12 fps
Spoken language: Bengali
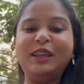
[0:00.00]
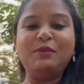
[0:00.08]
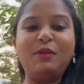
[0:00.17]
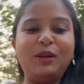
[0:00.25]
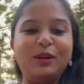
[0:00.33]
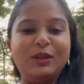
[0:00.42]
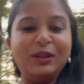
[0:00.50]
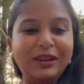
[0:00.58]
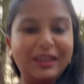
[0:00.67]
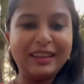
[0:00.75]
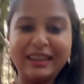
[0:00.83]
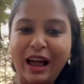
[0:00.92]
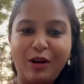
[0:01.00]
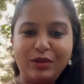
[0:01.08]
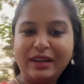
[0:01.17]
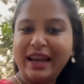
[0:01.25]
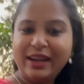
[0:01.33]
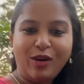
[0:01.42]
কি বলতো ক্লাউড
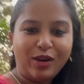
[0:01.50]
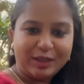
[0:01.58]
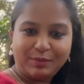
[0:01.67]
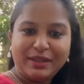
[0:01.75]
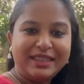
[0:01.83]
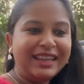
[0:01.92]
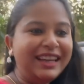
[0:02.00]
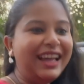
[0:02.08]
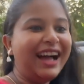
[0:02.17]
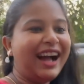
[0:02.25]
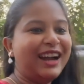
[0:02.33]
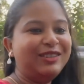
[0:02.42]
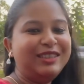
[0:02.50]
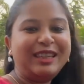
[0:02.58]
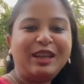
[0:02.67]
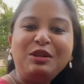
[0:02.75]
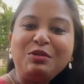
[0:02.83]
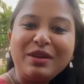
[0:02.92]
নাইন হসপিটাল আর হচ্ছে
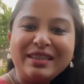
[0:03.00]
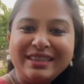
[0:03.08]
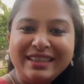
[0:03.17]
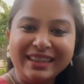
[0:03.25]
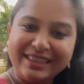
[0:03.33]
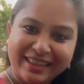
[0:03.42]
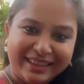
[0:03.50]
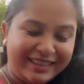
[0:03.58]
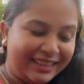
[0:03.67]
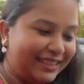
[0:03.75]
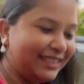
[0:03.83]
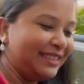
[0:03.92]
ইউএসজি সেন্টার